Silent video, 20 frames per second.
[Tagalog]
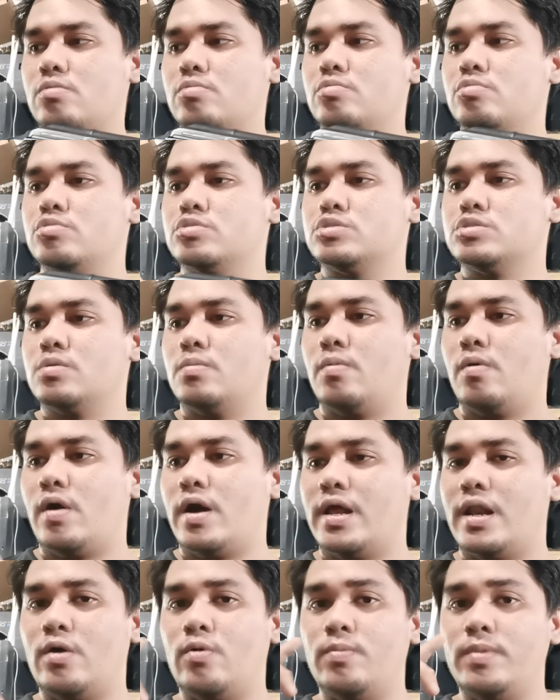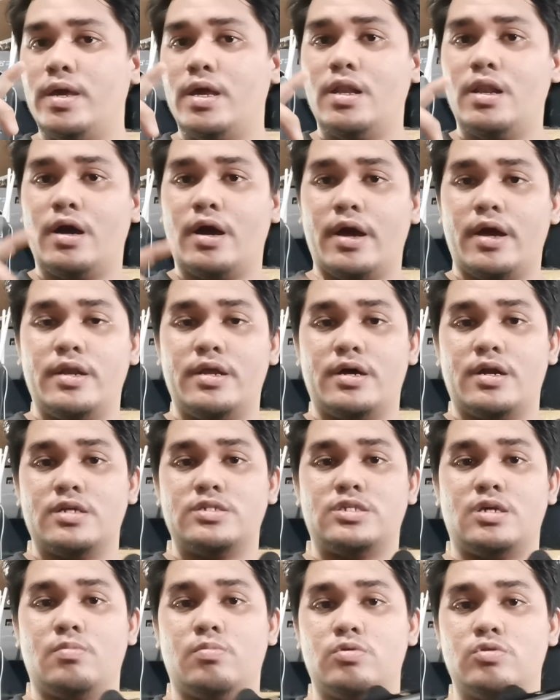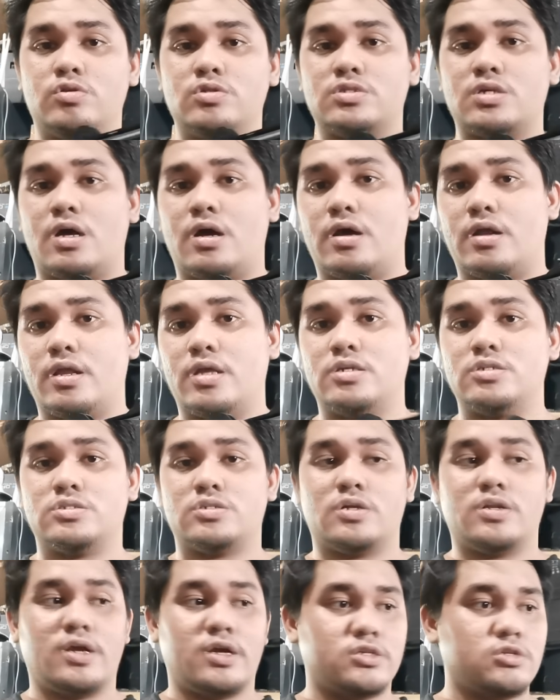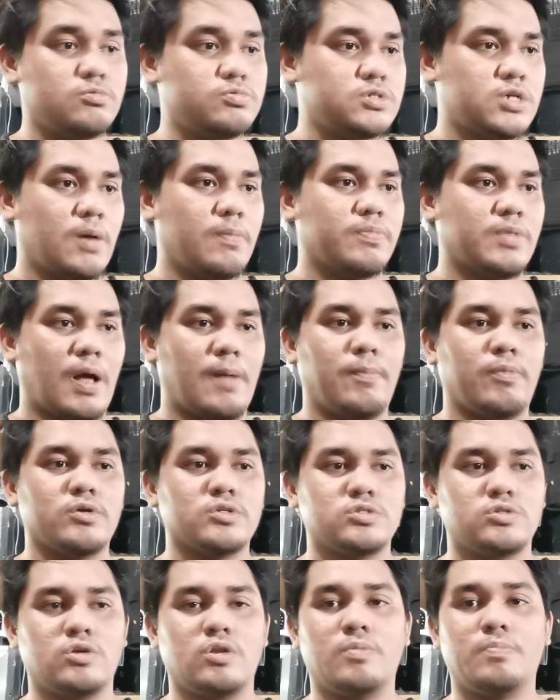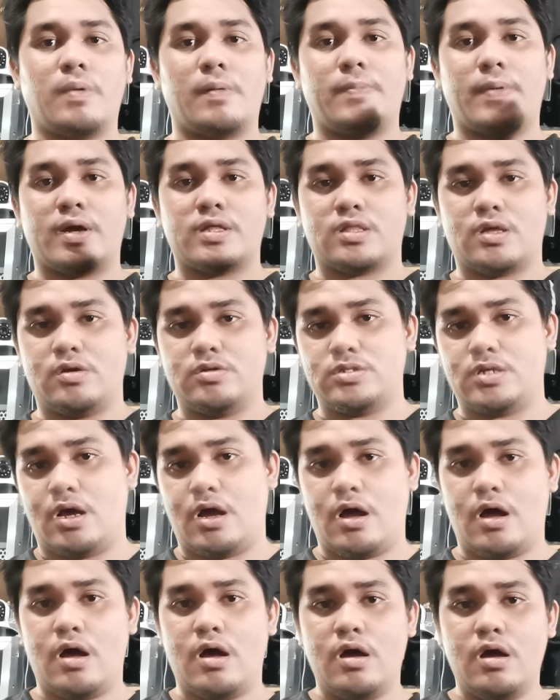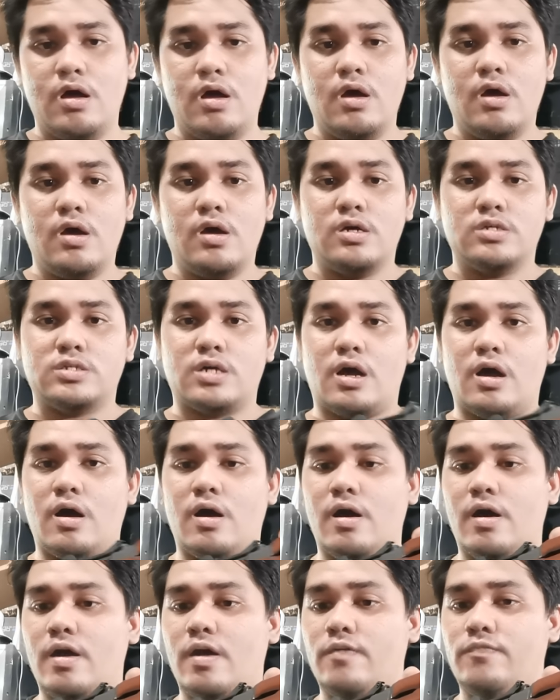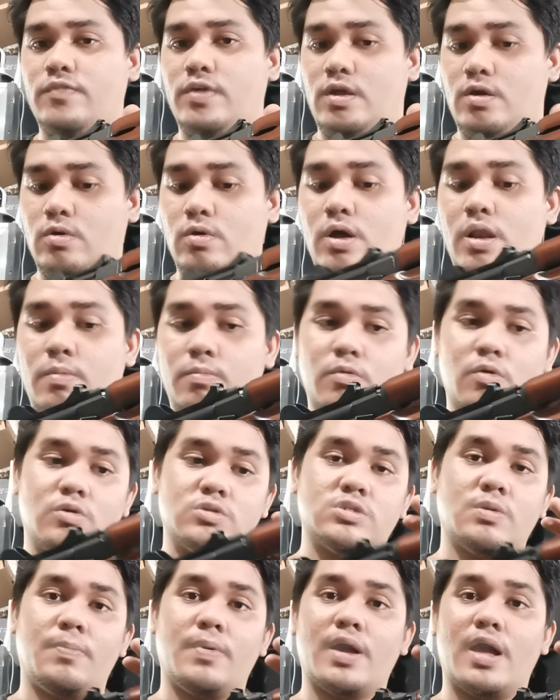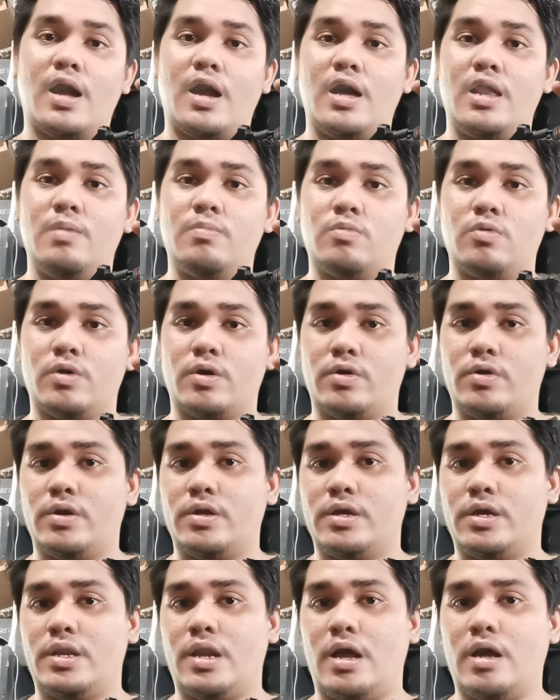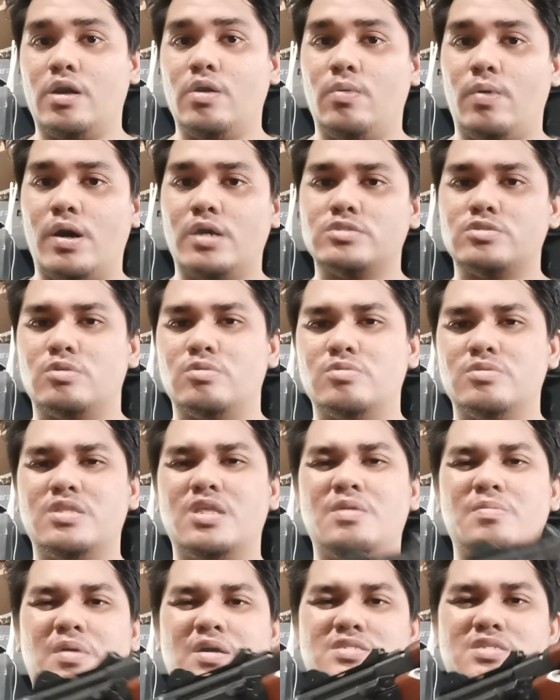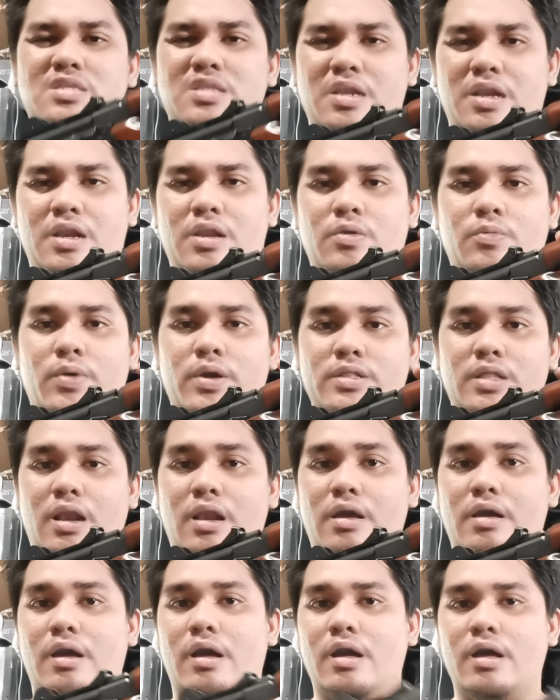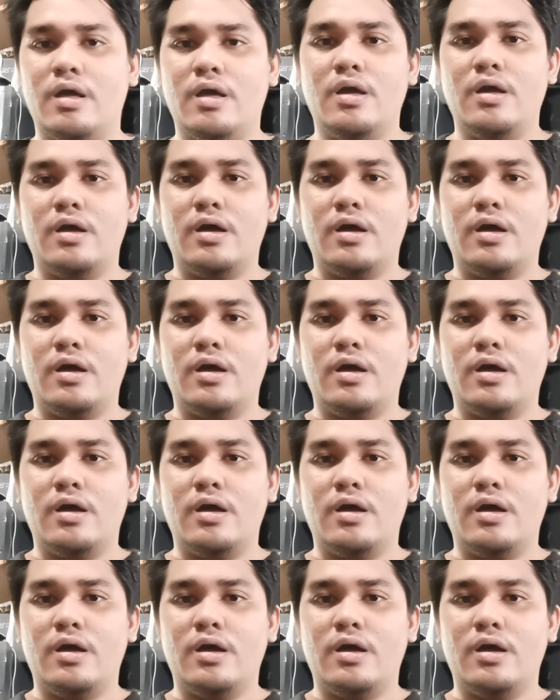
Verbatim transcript: Kung gusto mo, kailangan humingi lang kayo ng resibo dun sa registered airsoft shop, tapos yun yung papakita nyo sa sa FEO alam ko. Sa pagkakaalam ko, ganoon ang ginagawa. So, hindi naman kasi nire-require talaga